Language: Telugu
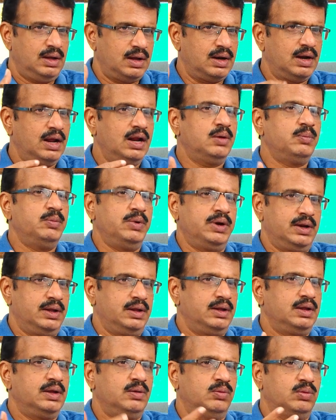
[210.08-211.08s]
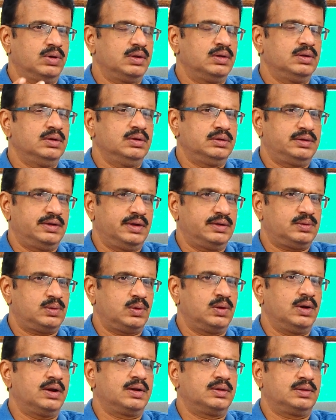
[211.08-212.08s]
అనానిమిటీ ఎవరు
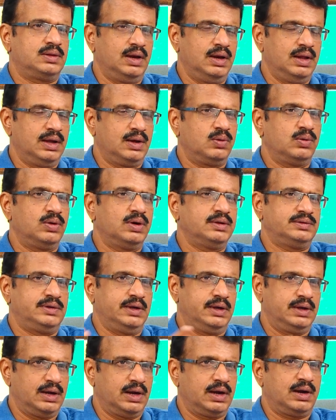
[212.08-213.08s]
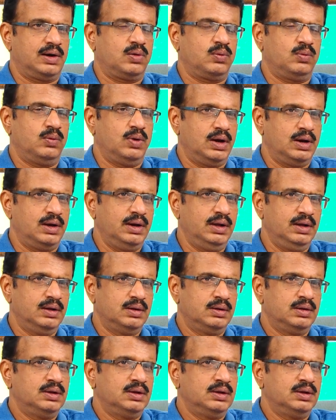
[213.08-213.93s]
చేస్తున్నారో తెలియకుండా చేయగలగడం వల్లనే